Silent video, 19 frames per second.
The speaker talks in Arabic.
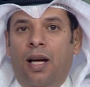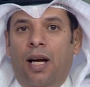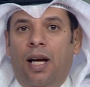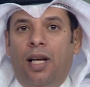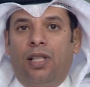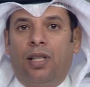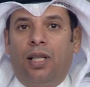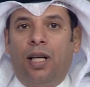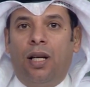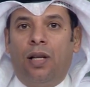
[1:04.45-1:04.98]

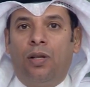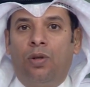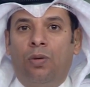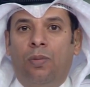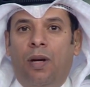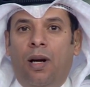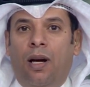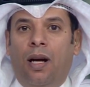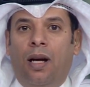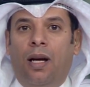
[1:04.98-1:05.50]
الشيخ
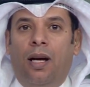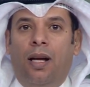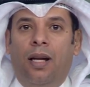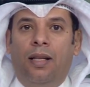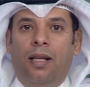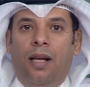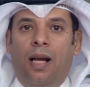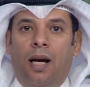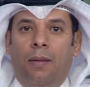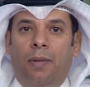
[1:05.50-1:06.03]
صباح
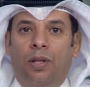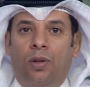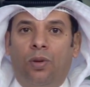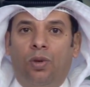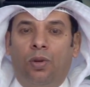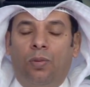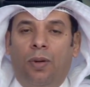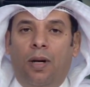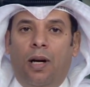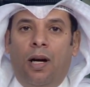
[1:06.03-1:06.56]
خالد الحمد
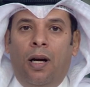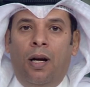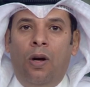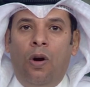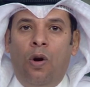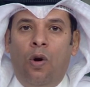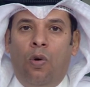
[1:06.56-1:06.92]
الصباح